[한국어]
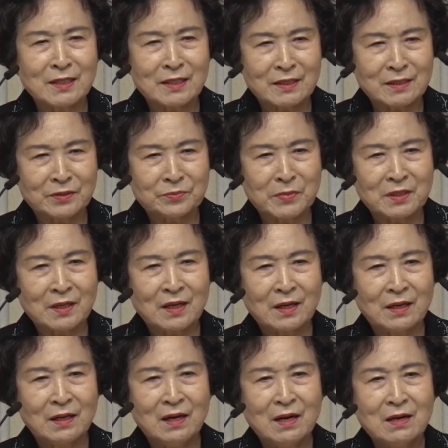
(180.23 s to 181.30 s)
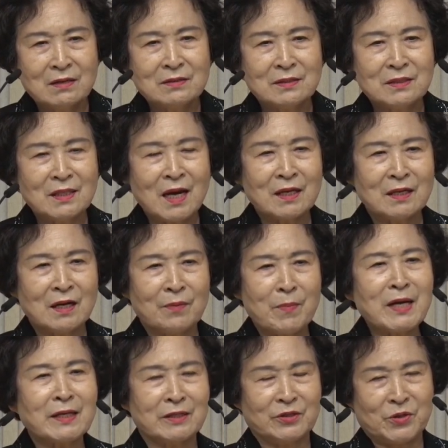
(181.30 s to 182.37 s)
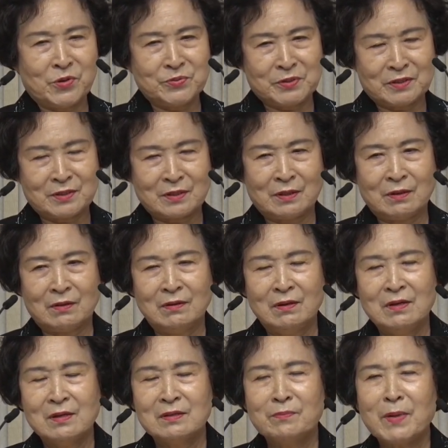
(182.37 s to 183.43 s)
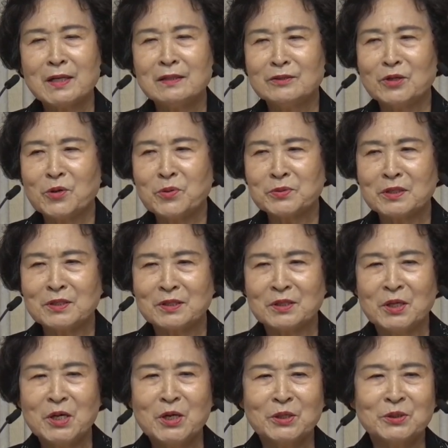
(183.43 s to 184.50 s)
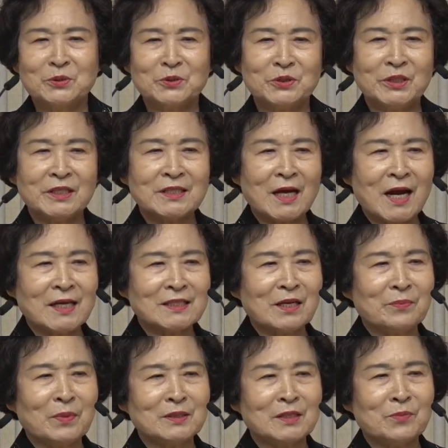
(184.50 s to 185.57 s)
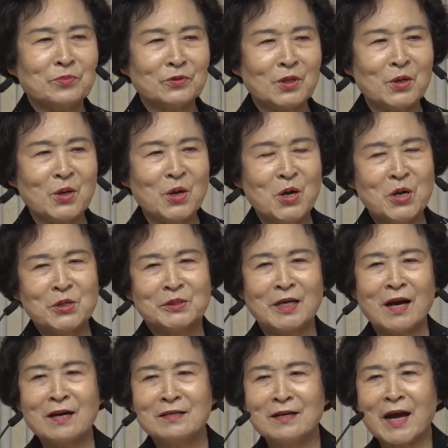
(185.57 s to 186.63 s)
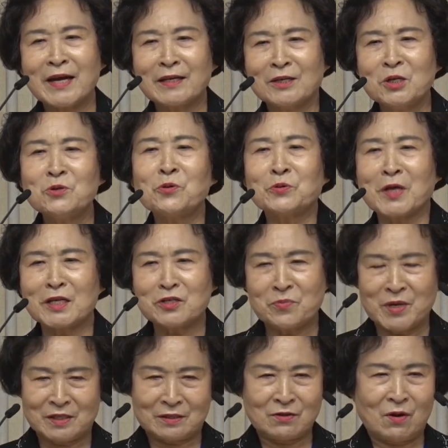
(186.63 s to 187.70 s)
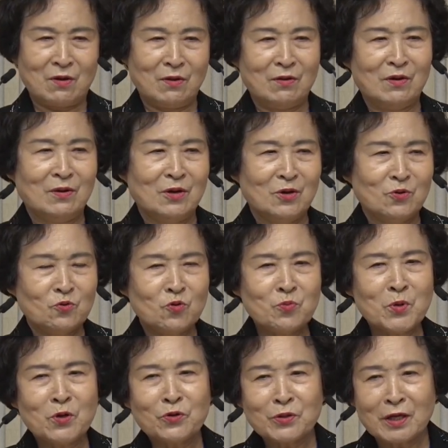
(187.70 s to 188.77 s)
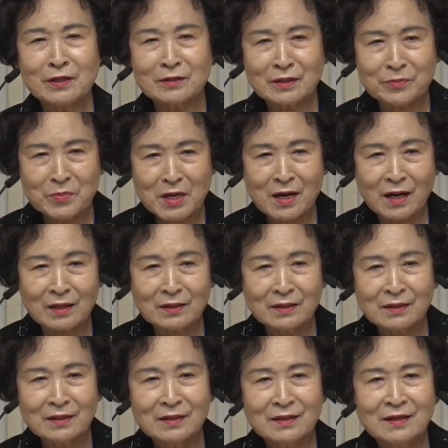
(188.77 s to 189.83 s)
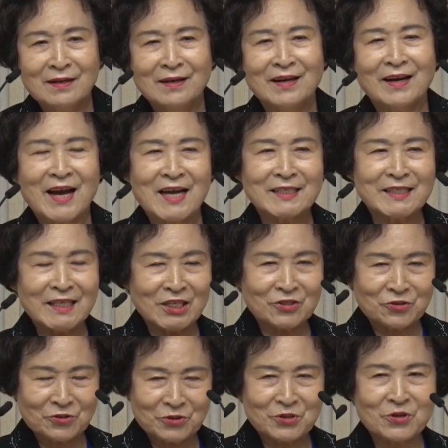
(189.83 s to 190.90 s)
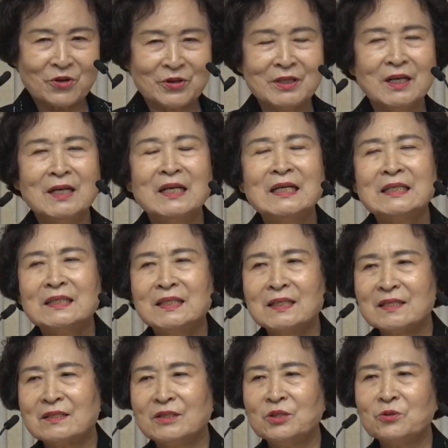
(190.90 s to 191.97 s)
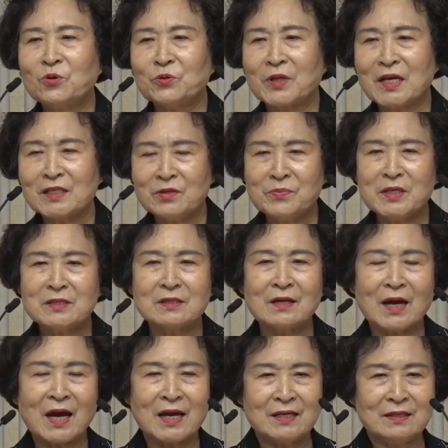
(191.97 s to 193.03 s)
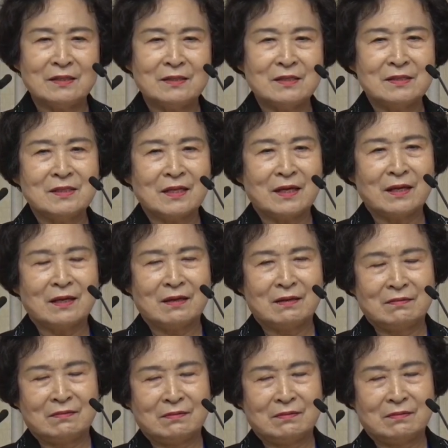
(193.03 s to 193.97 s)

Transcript: 됐습니다. 그래서 이 아이가 맡길 데가 없었어요. 그 맡길 데가 없어서 시작하자마자부터 제가 그 아이를 업고 다니면서 국민 호텔이 어디입니까 아시겠죠, 그죠? 그래서 업고 다니면서 아이를 이제